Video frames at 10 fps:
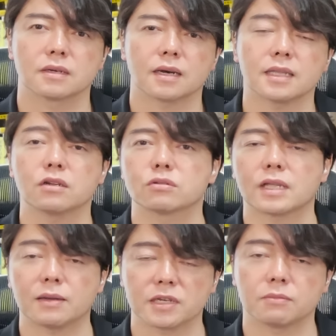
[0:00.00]
勝てる
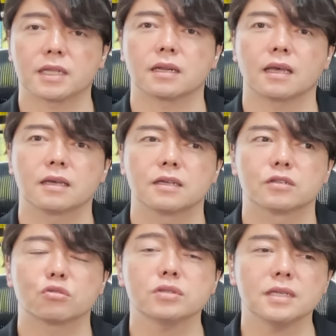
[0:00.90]
タイミングまでね。
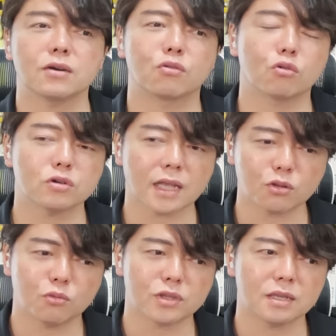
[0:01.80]
そして、ここだ
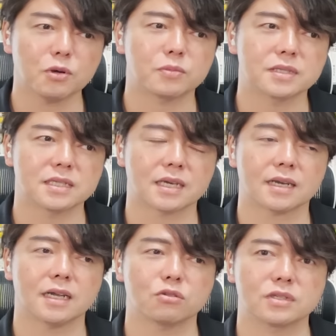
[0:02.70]
と思っても、
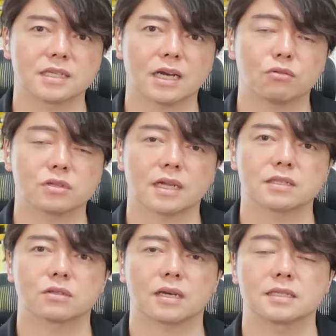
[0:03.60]
しっかりと時間をずら
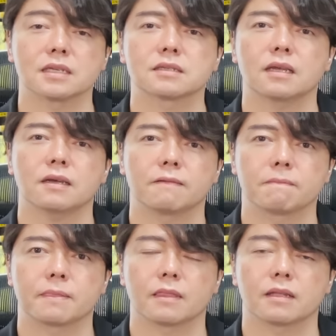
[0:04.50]
すって感じですね。
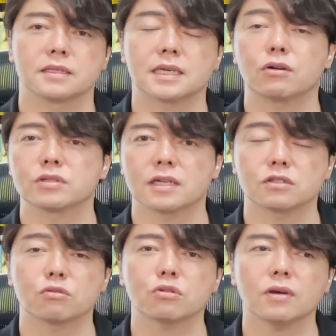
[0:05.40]
うん、時間をずら
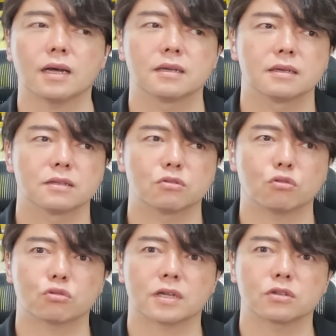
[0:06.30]
すってことは、ど
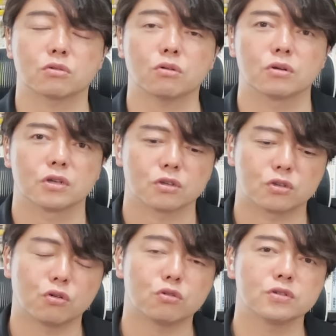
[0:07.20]
ういうことかというと、
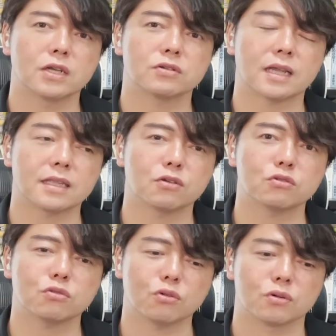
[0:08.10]
玉を入れる縦
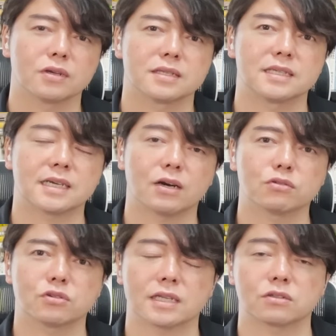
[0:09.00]
玉の時間
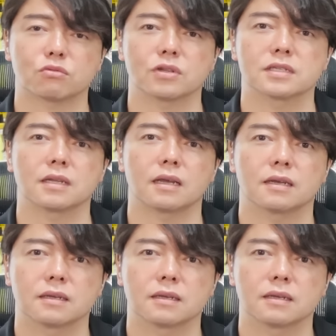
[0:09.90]
をずらすってことですね。